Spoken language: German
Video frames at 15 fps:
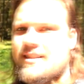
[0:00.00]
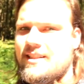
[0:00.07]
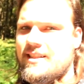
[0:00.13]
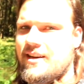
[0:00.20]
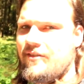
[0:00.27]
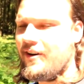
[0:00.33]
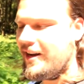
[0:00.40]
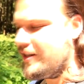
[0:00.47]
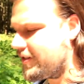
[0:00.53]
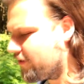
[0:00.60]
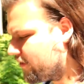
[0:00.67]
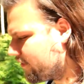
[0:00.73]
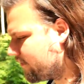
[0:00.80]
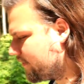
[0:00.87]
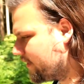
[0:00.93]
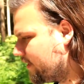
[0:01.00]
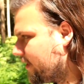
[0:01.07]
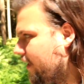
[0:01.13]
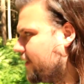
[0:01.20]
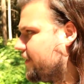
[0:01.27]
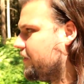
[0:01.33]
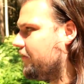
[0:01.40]
sieht der Wald
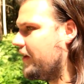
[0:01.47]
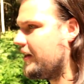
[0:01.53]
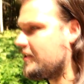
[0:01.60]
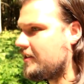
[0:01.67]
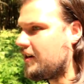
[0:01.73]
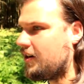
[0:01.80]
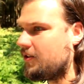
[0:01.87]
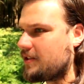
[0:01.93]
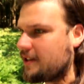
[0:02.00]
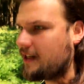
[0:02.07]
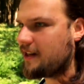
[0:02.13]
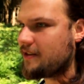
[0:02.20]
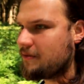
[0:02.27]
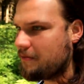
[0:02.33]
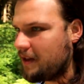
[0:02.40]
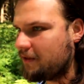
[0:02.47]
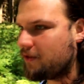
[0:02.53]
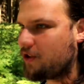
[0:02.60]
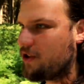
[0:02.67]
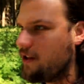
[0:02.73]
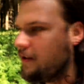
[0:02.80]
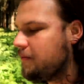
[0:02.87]
irgendwie äh, diverser aus, ja, also mehr
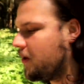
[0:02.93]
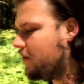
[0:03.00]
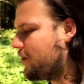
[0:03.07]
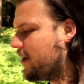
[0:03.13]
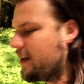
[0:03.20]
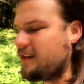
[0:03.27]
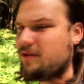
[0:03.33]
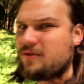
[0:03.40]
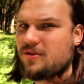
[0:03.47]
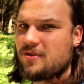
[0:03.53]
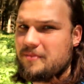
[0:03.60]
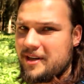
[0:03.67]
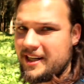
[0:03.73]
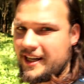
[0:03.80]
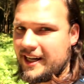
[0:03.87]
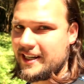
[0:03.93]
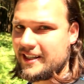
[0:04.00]
verschiedene Baumarten und zu meiner